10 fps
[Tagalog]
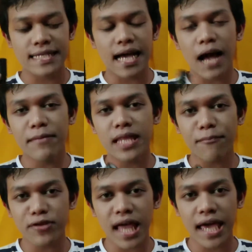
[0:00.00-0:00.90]
is gagamit
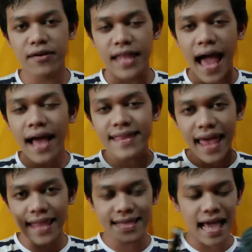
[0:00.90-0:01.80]
na po tayo ng
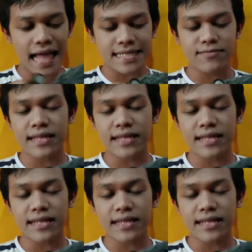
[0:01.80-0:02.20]
dead cat.